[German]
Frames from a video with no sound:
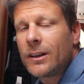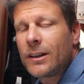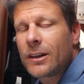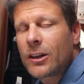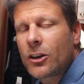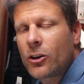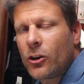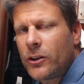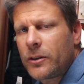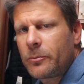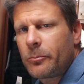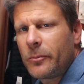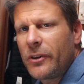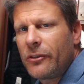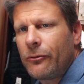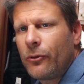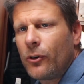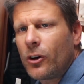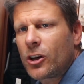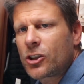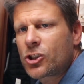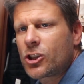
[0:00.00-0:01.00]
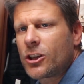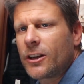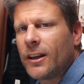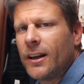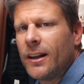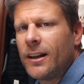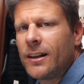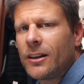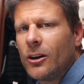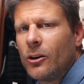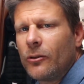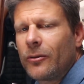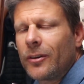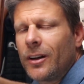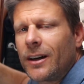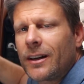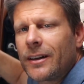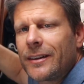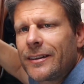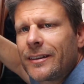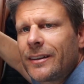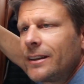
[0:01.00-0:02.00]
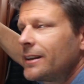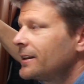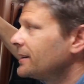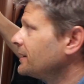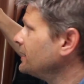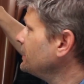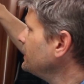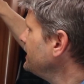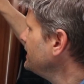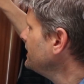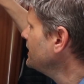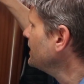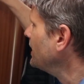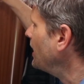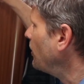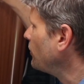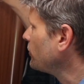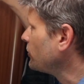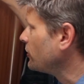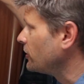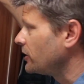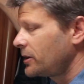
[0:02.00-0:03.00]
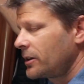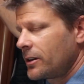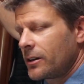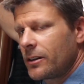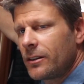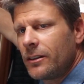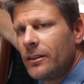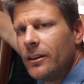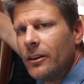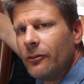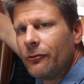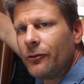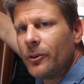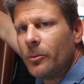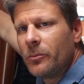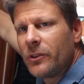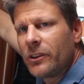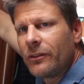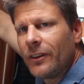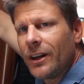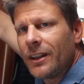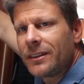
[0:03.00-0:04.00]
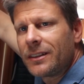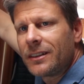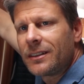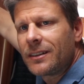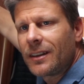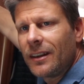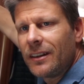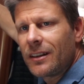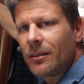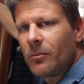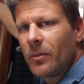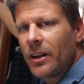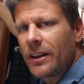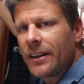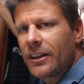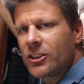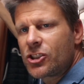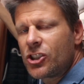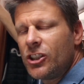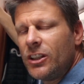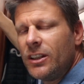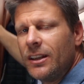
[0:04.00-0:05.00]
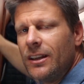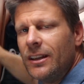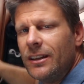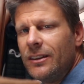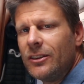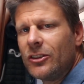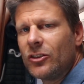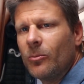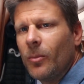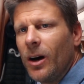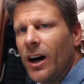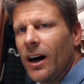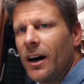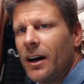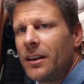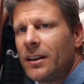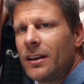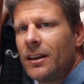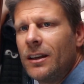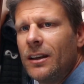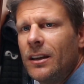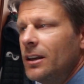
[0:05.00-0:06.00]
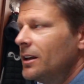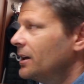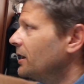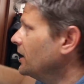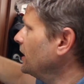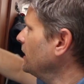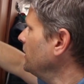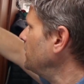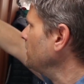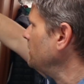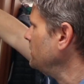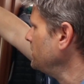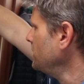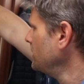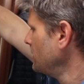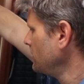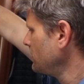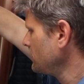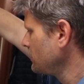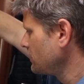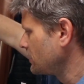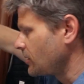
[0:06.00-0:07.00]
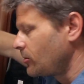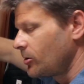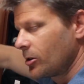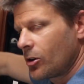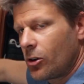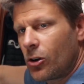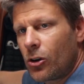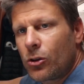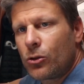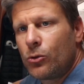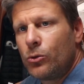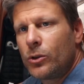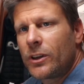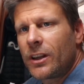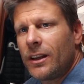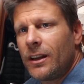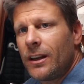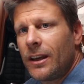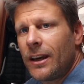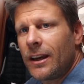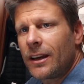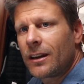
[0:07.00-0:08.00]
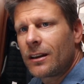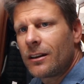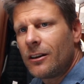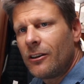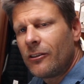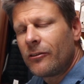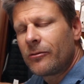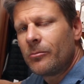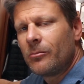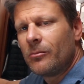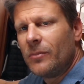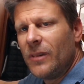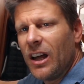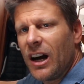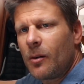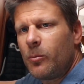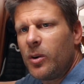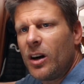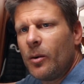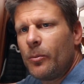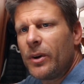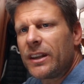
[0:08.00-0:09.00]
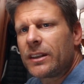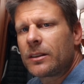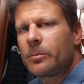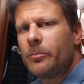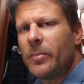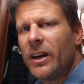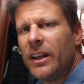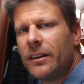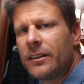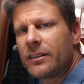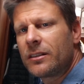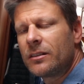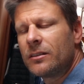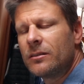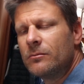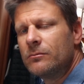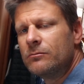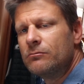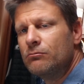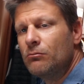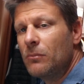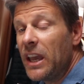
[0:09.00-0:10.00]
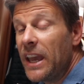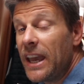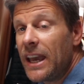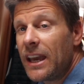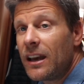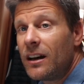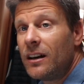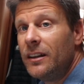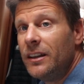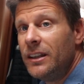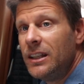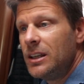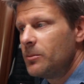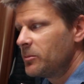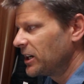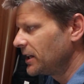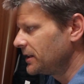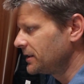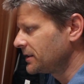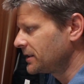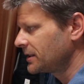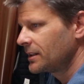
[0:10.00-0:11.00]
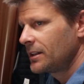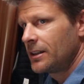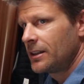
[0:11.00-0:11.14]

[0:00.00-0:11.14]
ich könnte mir vorstellen, auf lange Sicht hier auch noch eine 25 cm Schiene hinzumachen. Denn hier kann man auch noch gut hinhängen. Auf dem Nachbarbett pennt eh niemand.